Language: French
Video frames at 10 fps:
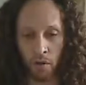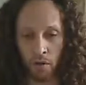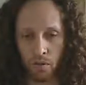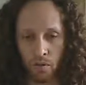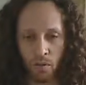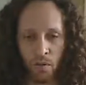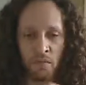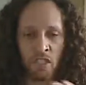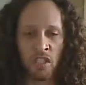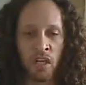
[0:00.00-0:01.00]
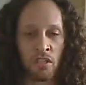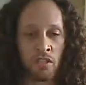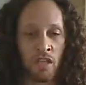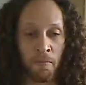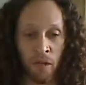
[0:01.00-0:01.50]
dans le mystère de
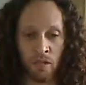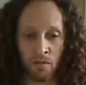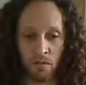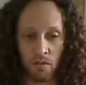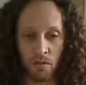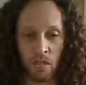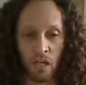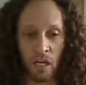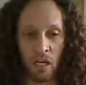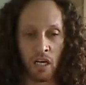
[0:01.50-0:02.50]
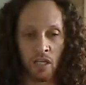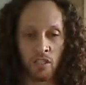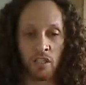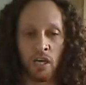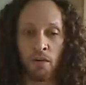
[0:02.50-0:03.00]
sa présence et
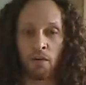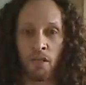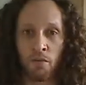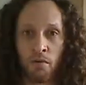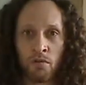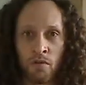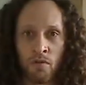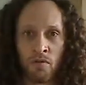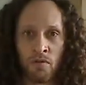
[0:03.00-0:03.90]
j'interrogeai brusquement